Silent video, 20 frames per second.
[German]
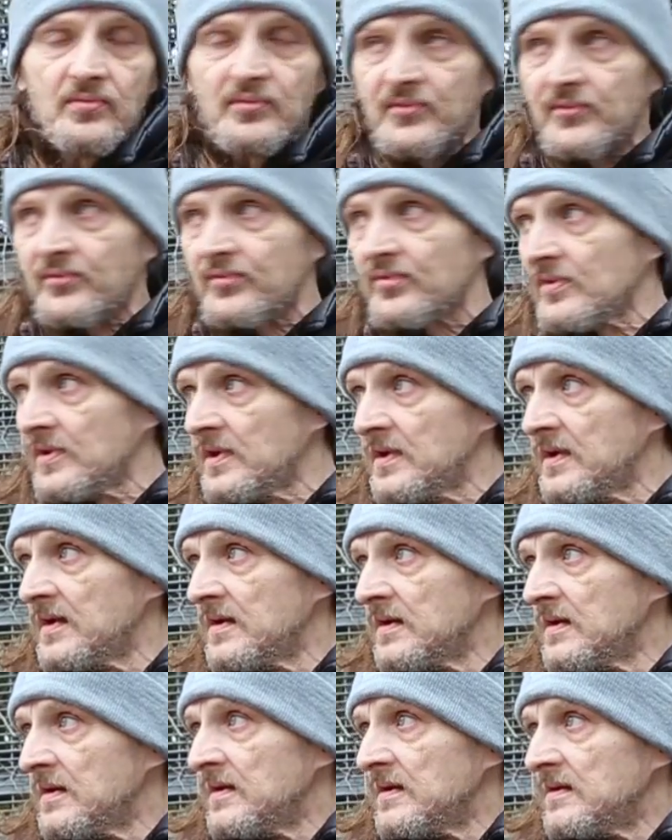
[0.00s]
Psst
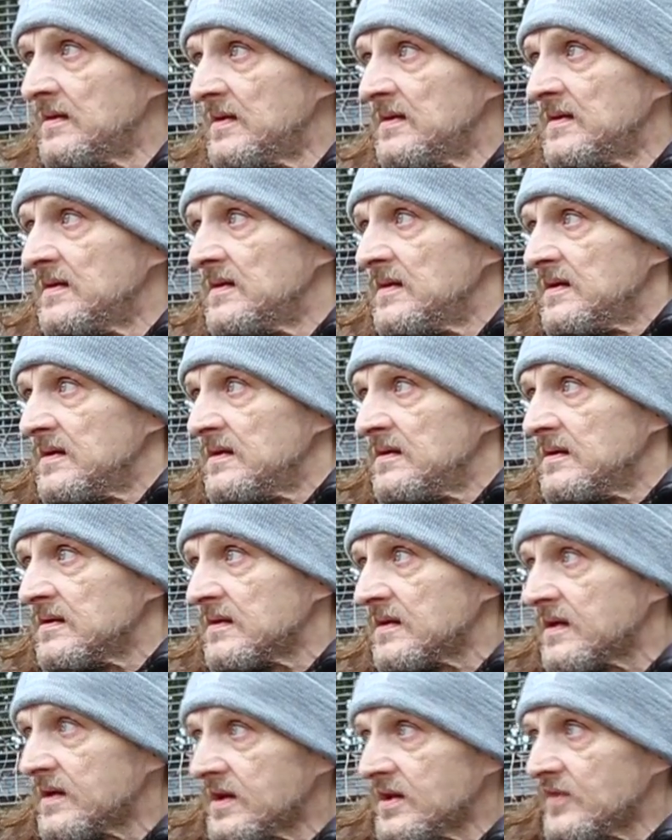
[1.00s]

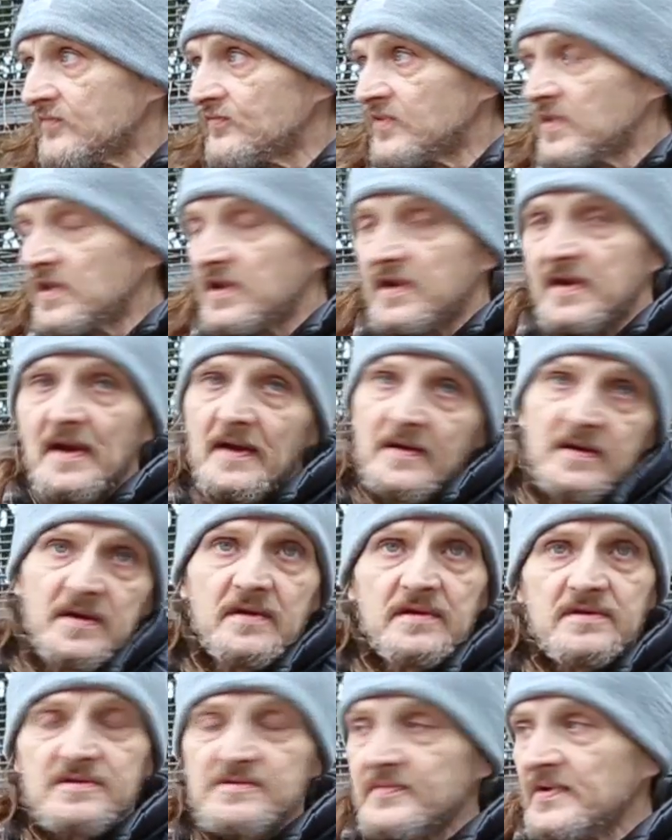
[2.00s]
greife ich gar
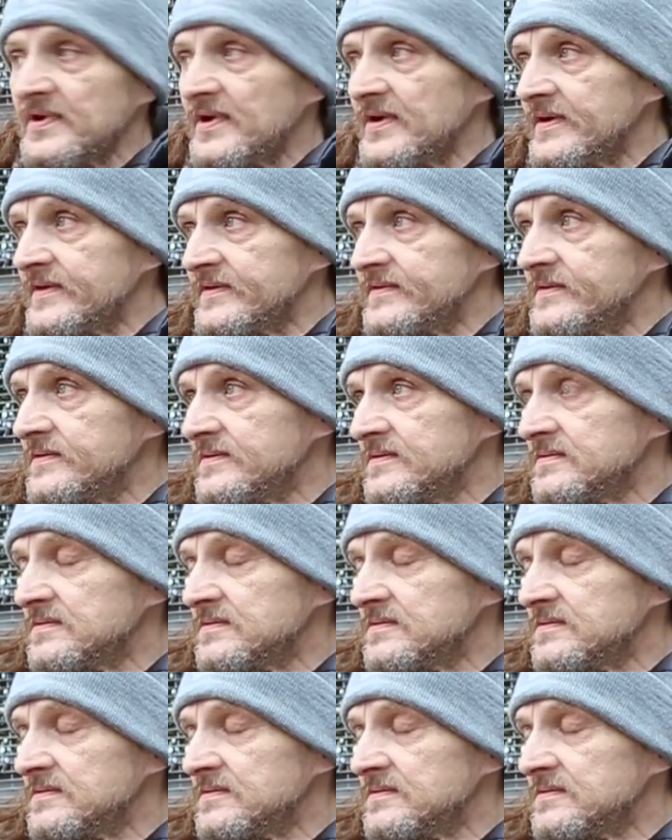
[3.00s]
nichts mehr an.